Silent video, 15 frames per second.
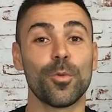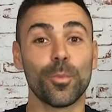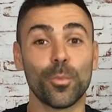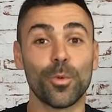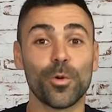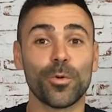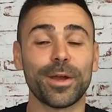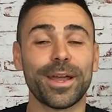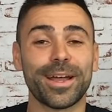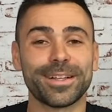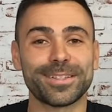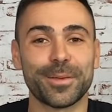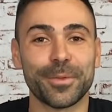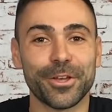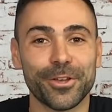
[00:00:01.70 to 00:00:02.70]
Muy
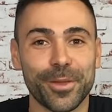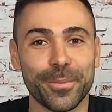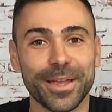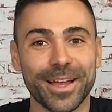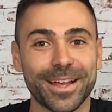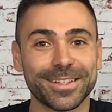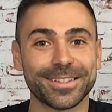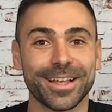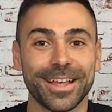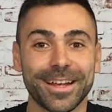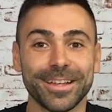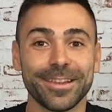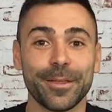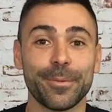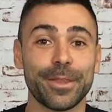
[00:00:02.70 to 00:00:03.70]
buenas amigos y amigas, en
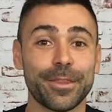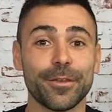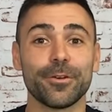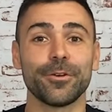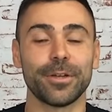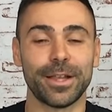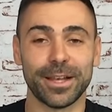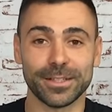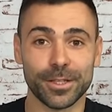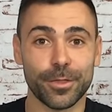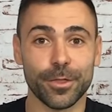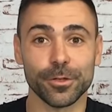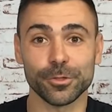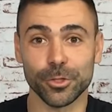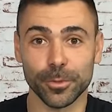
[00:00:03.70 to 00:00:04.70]
este vídeo, en la
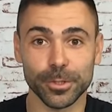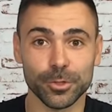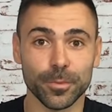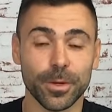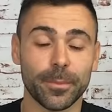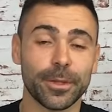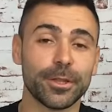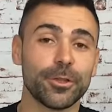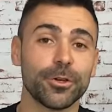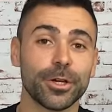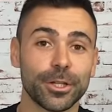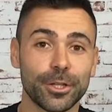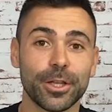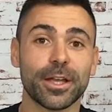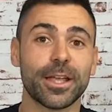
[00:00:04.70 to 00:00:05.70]
sección sobre suplementos,
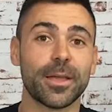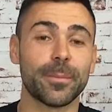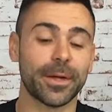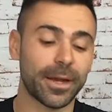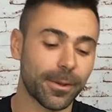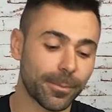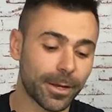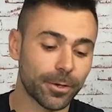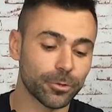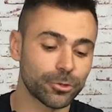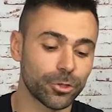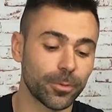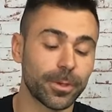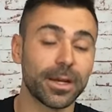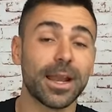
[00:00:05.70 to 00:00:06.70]
estoy aquí para hablaros
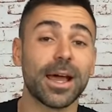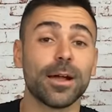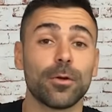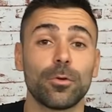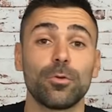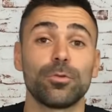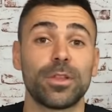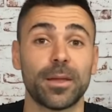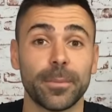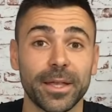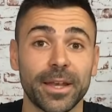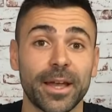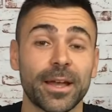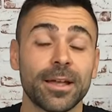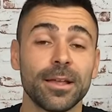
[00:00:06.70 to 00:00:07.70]
sobre la
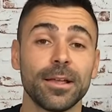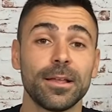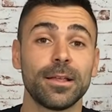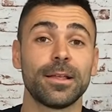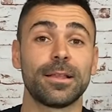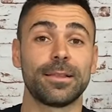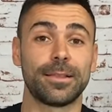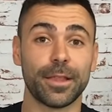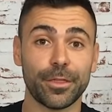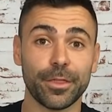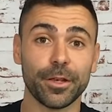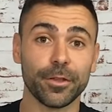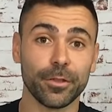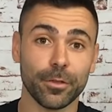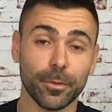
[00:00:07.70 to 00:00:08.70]
glutamina.
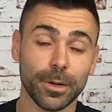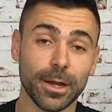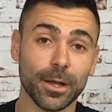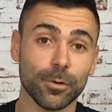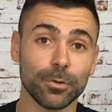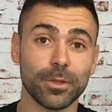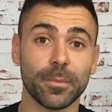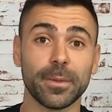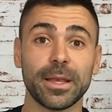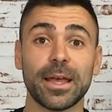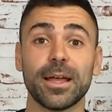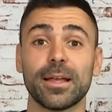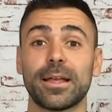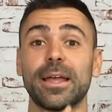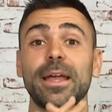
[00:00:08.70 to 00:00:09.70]
Deciros sobre la
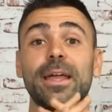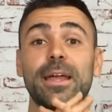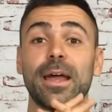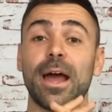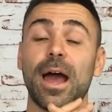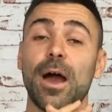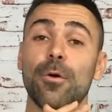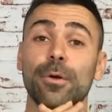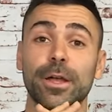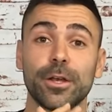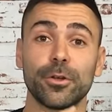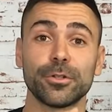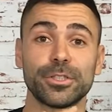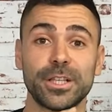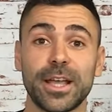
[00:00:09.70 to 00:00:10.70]
glutamina que, aunque
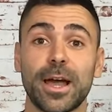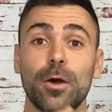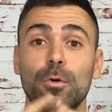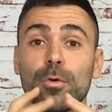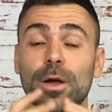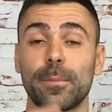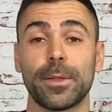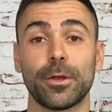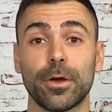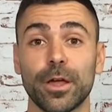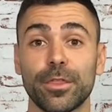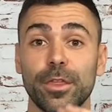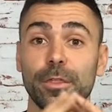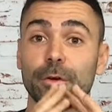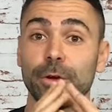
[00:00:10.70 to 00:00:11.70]
no sea un
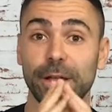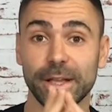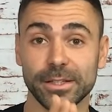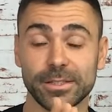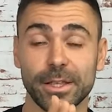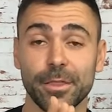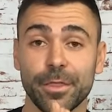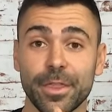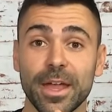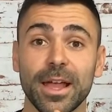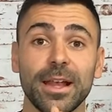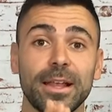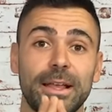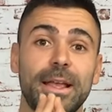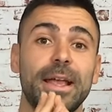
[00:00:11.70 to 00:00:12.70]
aminoácido
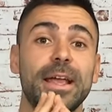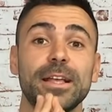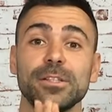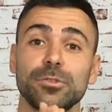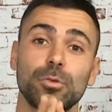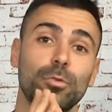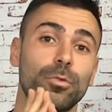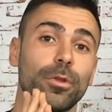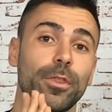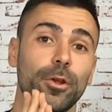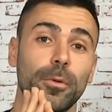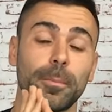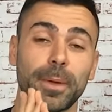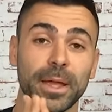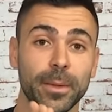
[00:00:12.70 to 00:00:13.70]
esencial, es uno de
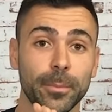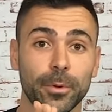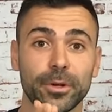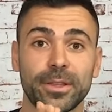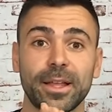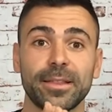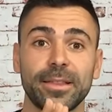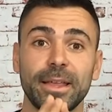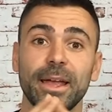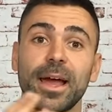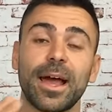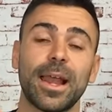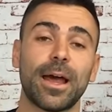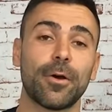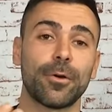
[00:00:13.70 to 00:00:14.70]
los más importantes
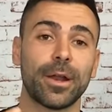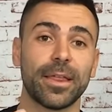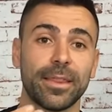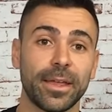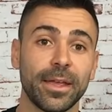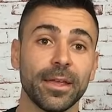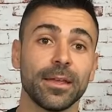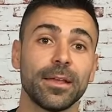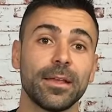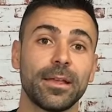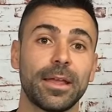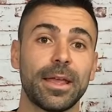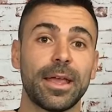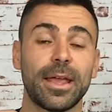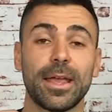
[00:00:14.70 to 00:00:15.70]
a la hora de
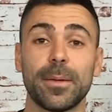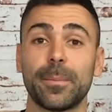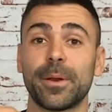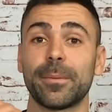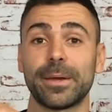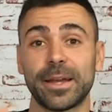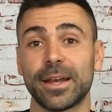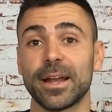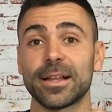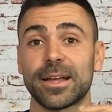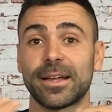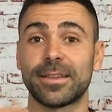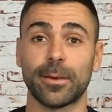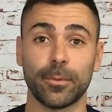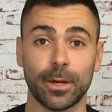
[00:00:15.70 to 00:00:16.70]
eh, prevenir el
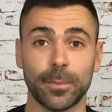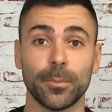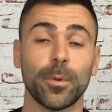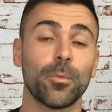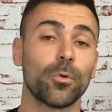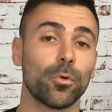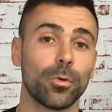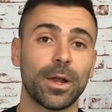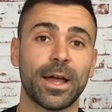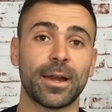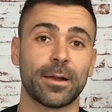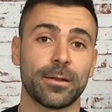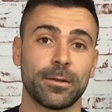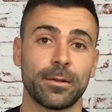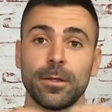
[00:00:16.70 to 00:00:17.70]
catabolismo muscular.
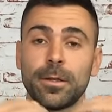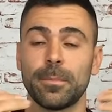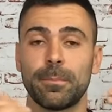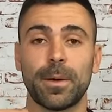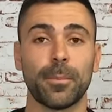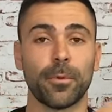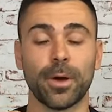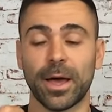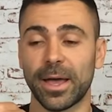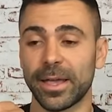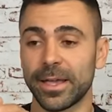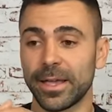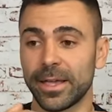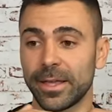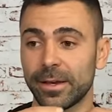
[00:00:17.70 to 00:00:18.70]
Vamos a
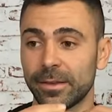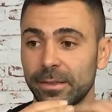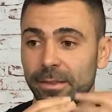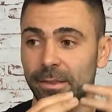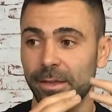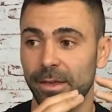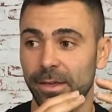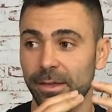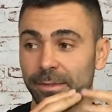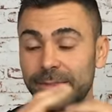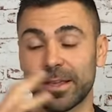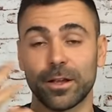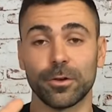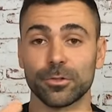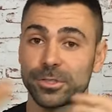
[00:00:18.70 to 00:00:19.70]
ir
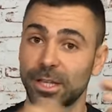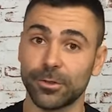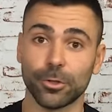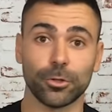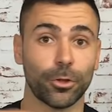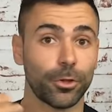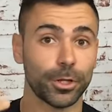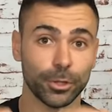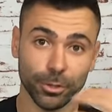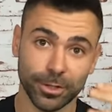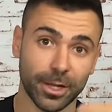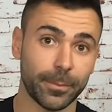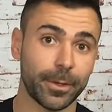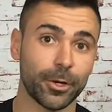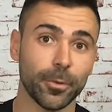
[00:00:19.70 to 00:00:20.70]
desglosando todos estos
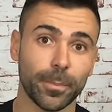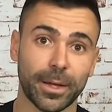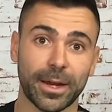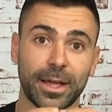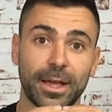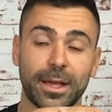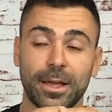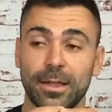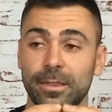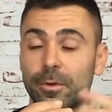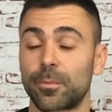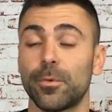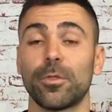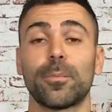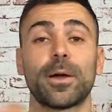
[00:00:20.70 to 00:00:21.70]
términos para, de
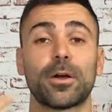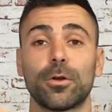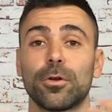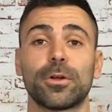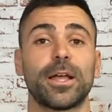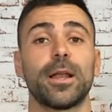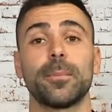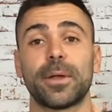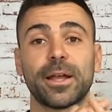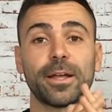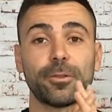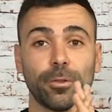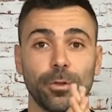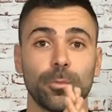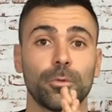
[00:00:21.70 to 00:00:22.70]
un modo más coloquial para
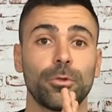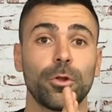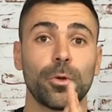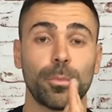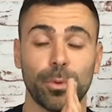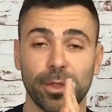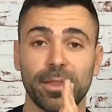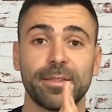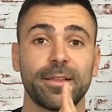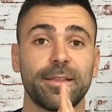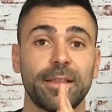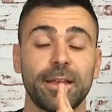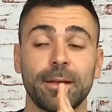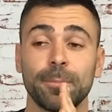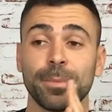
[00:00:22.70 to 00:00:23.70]
que todo el mundo los pueda
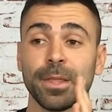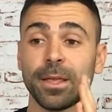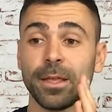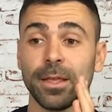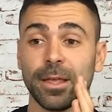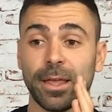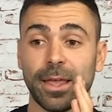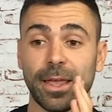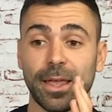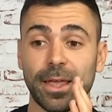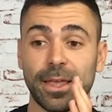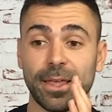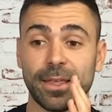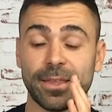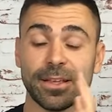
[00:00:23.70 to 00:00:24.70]
entender.
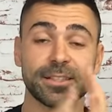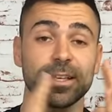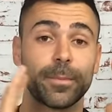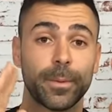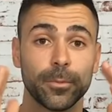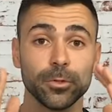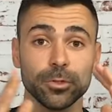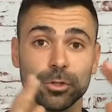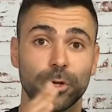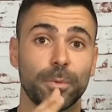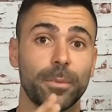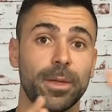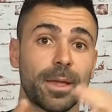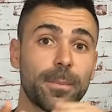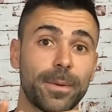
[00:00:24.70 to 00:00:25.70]
Eh, ya sabemos,
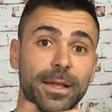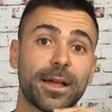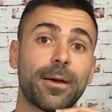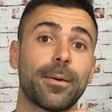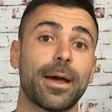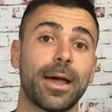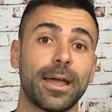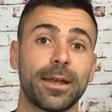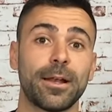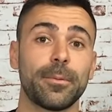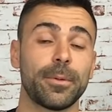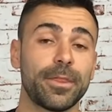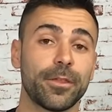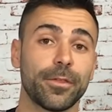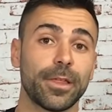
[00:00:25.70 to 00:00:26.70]
como bien explicaba en el
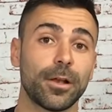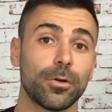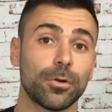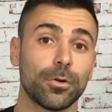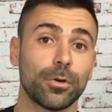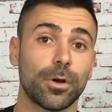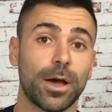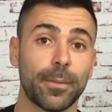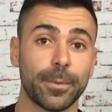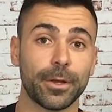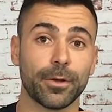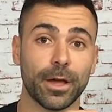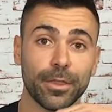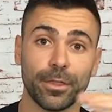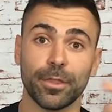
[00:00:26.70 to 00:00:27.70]
vídeo de los
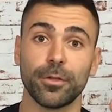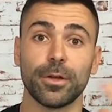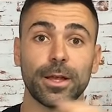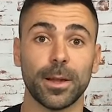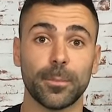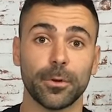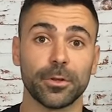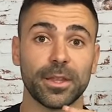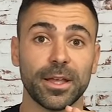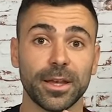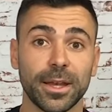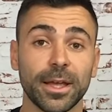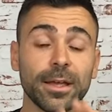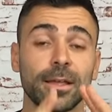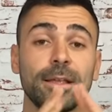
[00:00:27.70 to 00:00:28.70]
aminoácidos y la
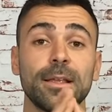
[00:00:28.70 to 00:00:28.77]
proteína,